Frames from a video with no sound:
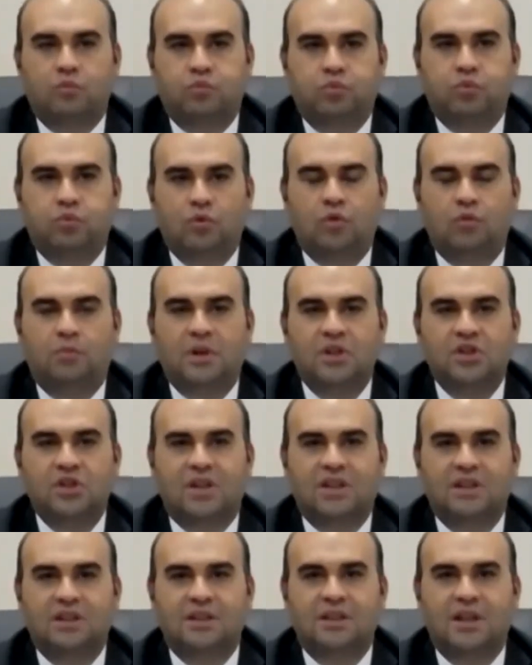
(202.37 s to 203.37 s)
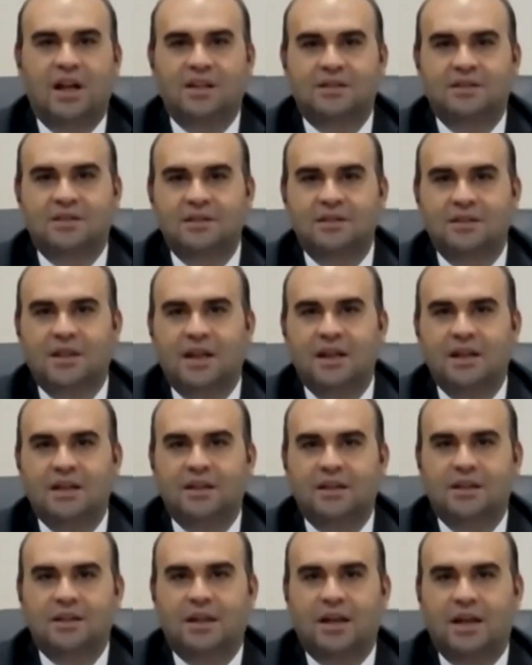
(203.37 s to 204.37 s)
bu başarının
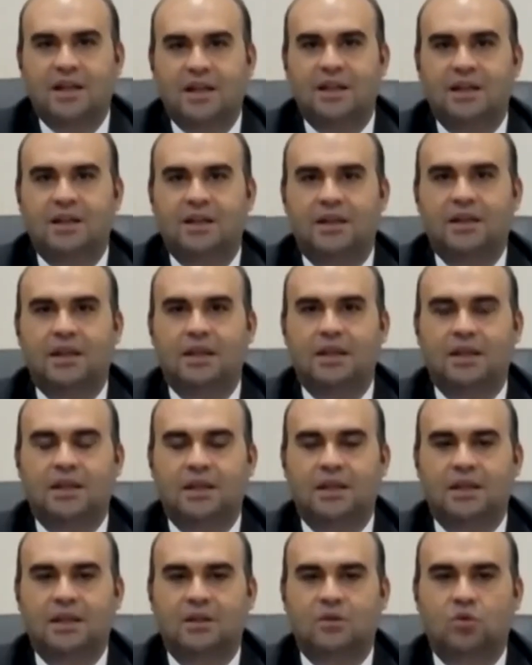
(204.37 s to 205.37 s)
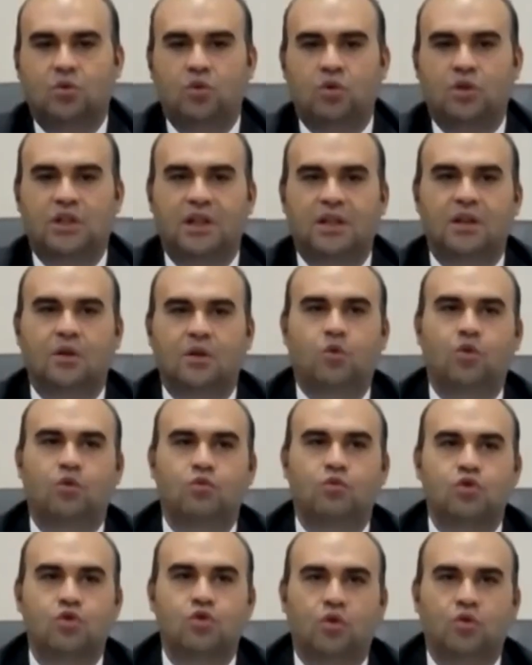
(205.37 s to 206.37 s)
altında hani e, Türkiye'de
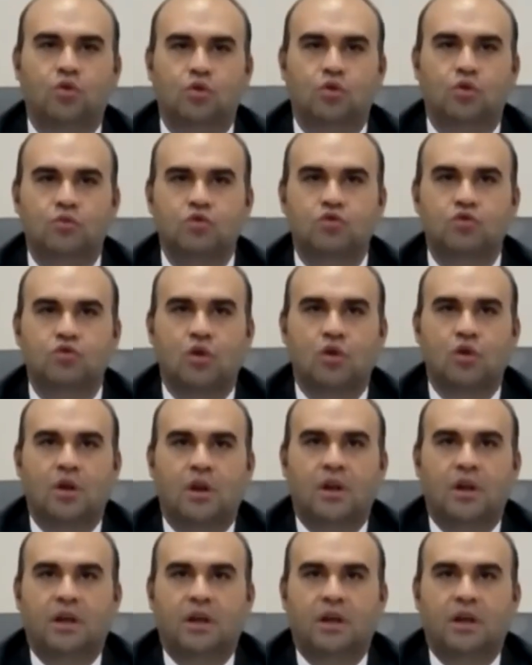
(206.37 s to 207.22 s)
kurmuş olduğumuz